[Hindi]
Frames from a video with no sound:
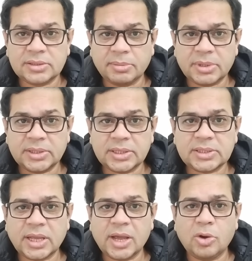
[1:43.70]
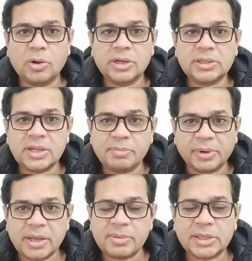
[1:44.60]
ज़बरदस्त है और इतनी
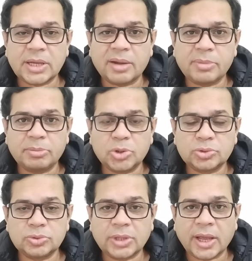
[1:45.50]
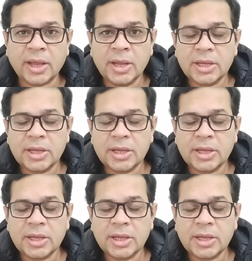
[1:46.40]
बड़ी मकदार में मौजूद है